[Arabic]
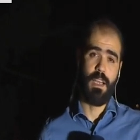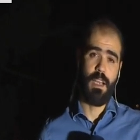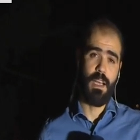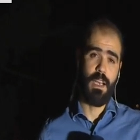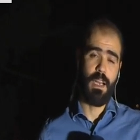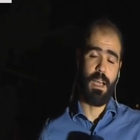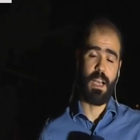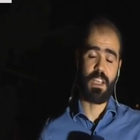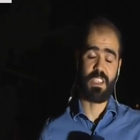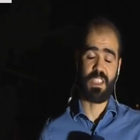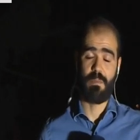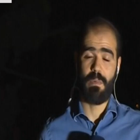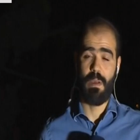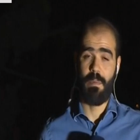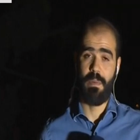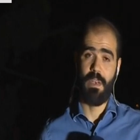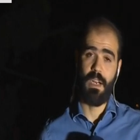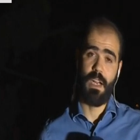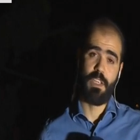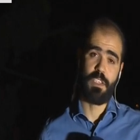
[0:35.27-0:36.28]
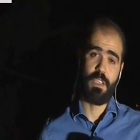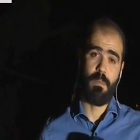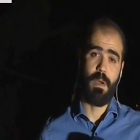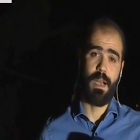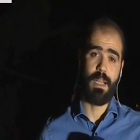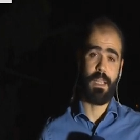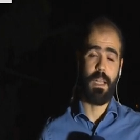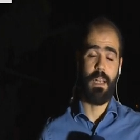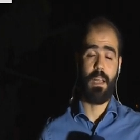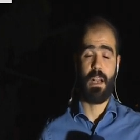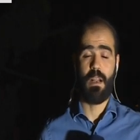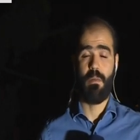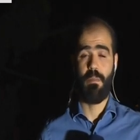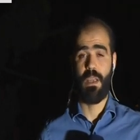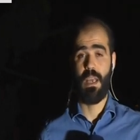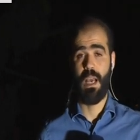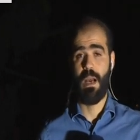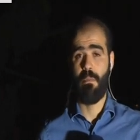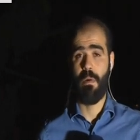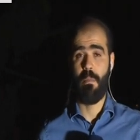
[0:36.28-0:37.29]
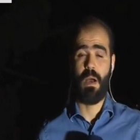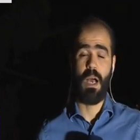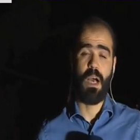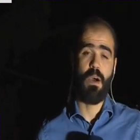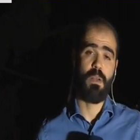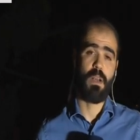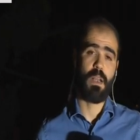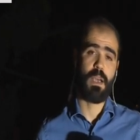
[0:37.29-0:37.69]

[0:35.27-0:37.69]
العاصمه من الجماعات الارهابيه اما محاور